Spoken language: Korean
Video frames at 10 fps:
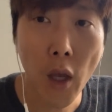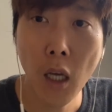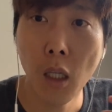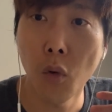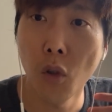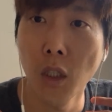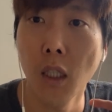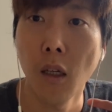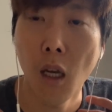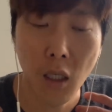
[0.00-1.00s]
한계부터 시작을
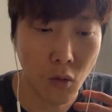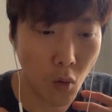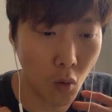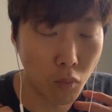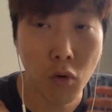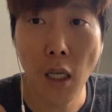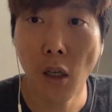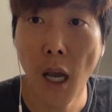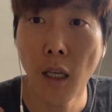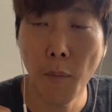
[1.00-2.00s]
해가지고 문화적
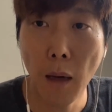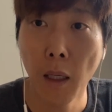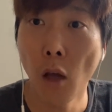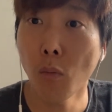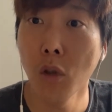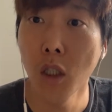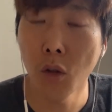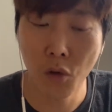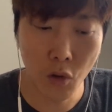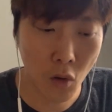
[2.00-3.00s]
한계 막 계속
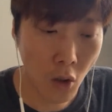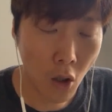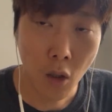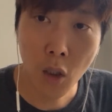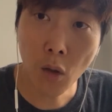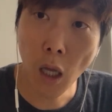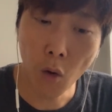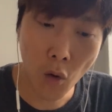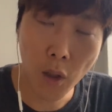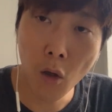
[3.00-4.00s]
부딪히거든요. 이거 다
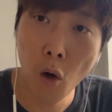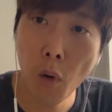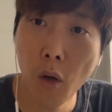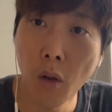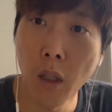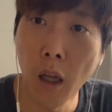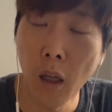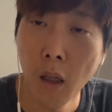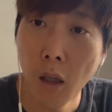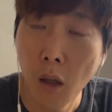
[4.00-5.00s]
어떻게 커버할 건데.
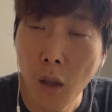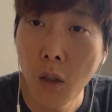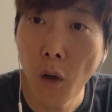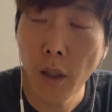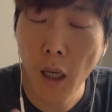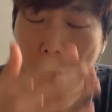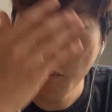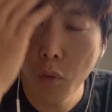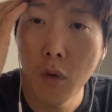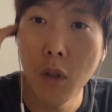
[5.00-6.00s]
그거에 대한
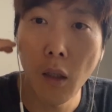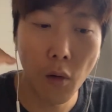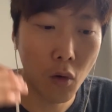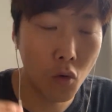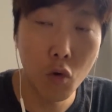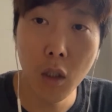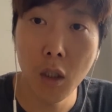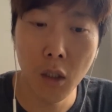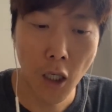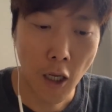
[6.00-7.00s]
부분들에 대해서는 우리는
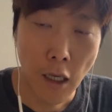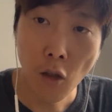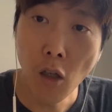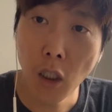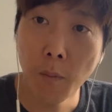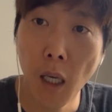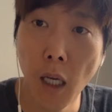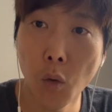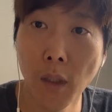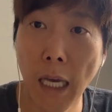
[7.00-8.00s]
열심히
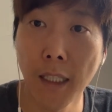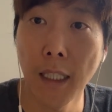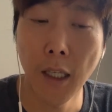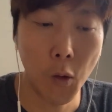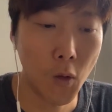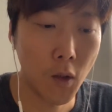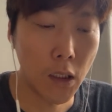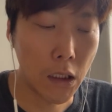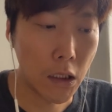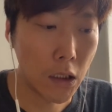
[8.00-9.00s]
해가지고 자기의 어떤
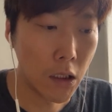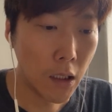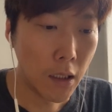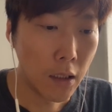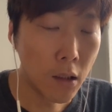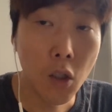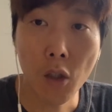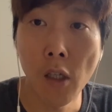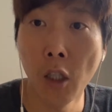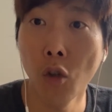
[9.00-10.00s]
그
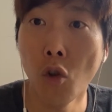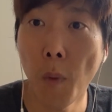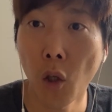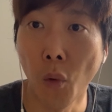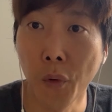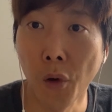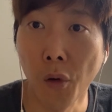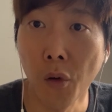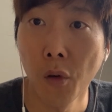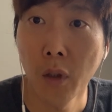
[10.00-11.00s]
능력치를 키우는 것밖에 없어요.
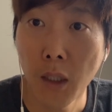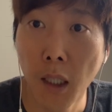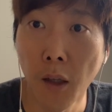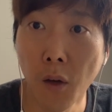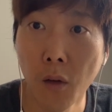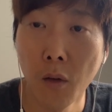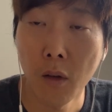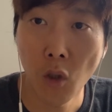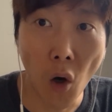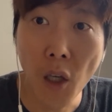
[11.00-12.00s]
그렇잖아요.
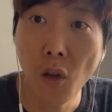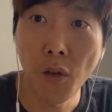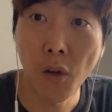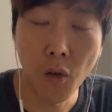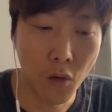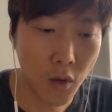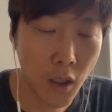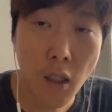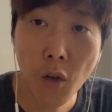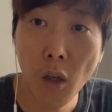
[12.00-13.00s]
정해져 있어요.
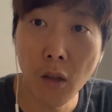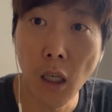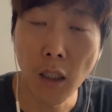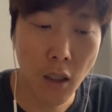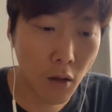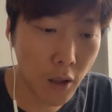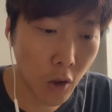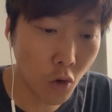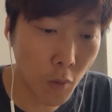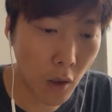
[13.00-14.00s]
실력이에요, 그냥. 실력을 키우는
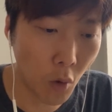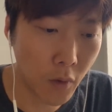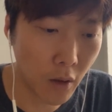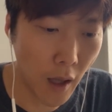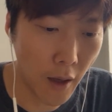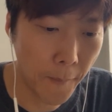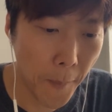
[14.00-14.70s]
수밖에 없는데